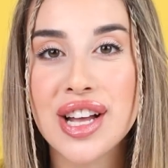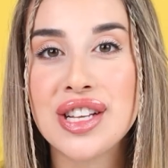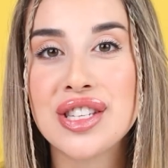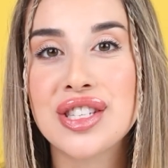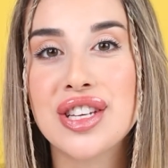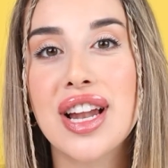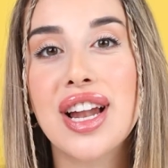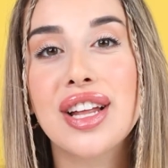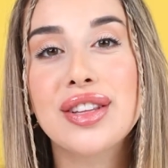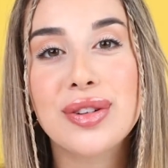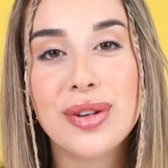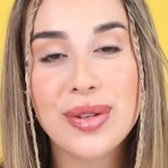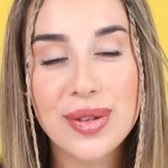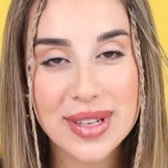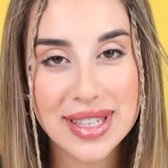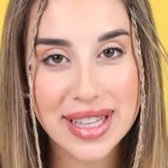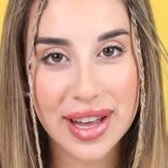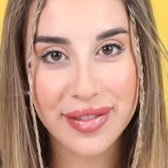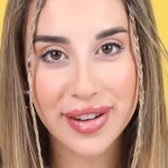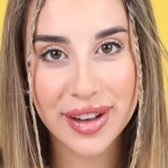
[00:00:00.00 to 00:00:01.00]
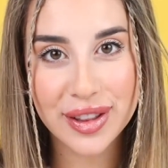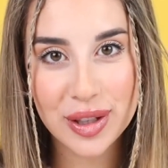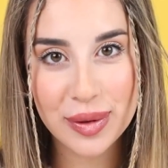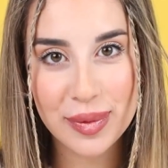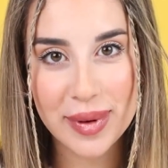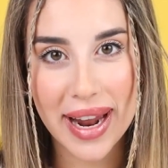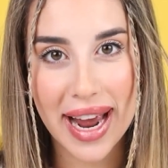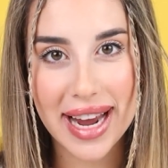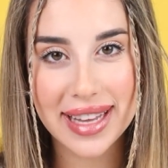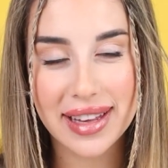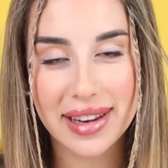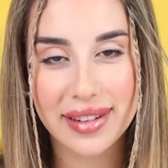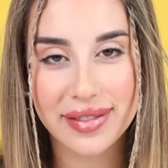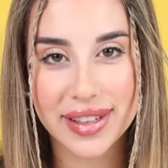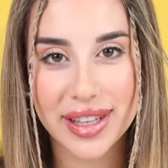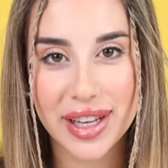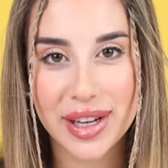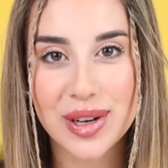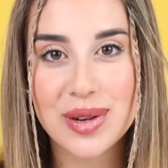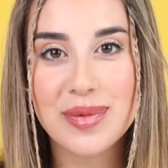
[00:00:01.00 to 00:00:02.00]
ان شاء الله تكونوا استفدتوا من هذا
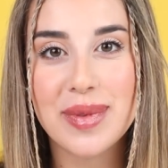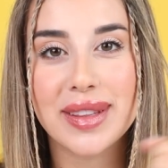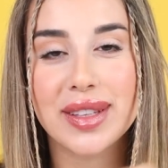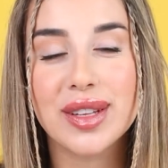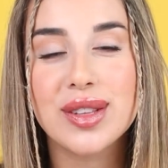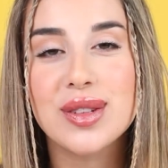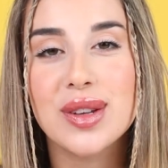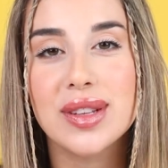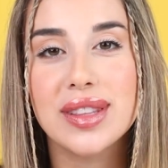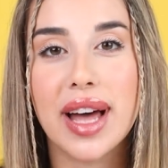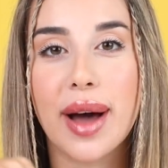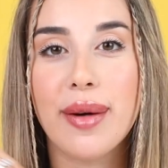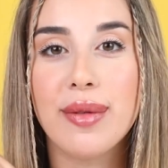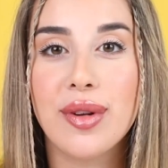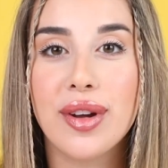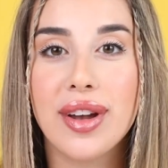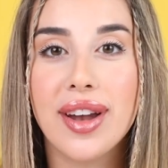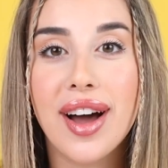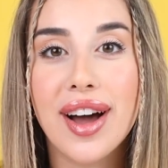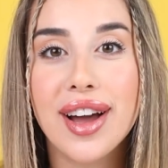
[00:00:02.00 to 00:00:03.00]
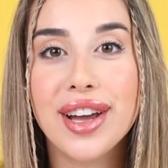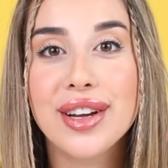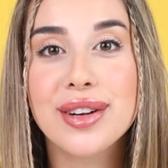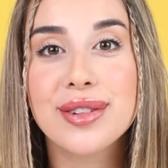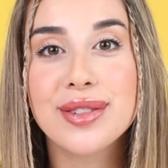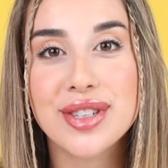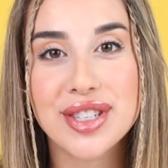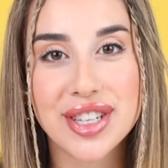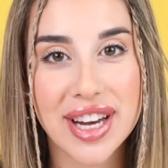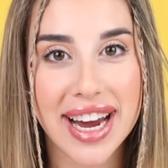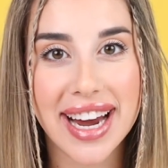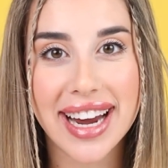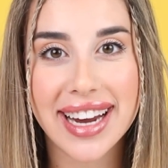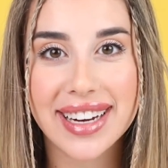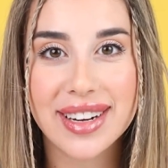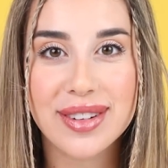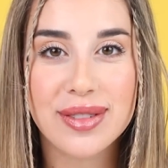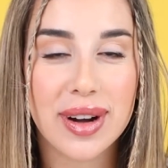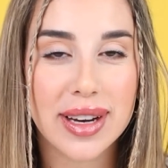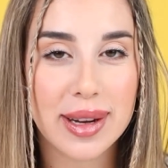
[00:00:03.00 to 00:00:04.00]
الفيديو ما تنسوا تعملوا لايك وشير
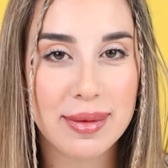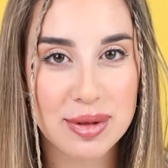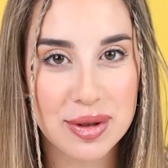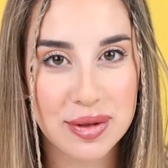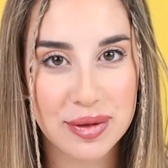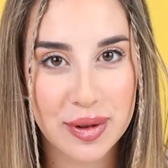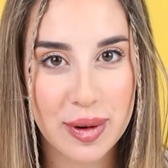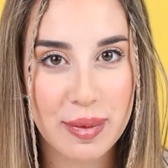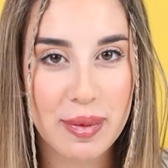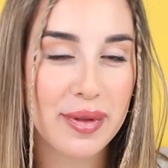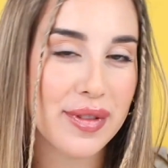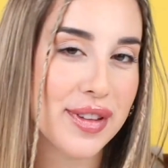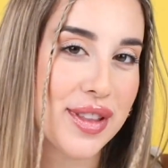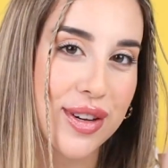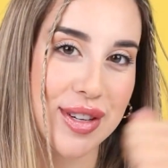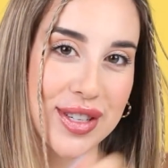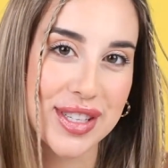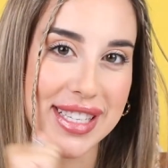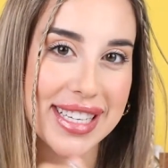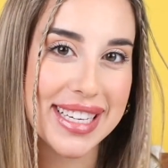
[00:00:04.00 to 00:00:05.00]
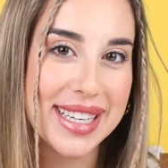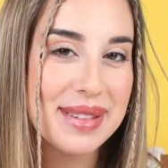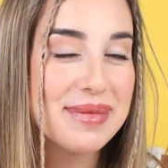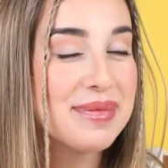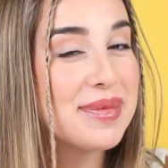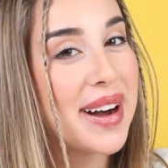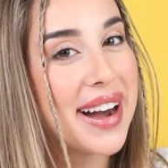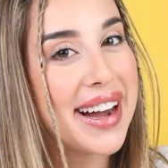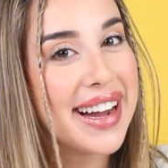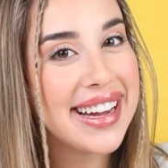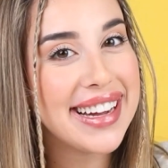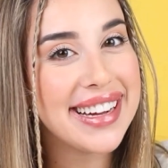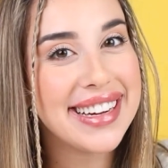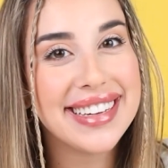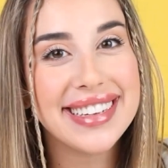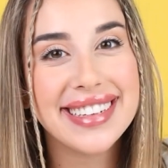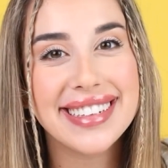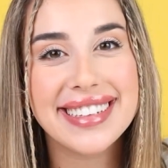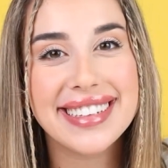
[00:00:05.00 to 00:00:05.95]
وانا بشوفكم بفيديو جديد باي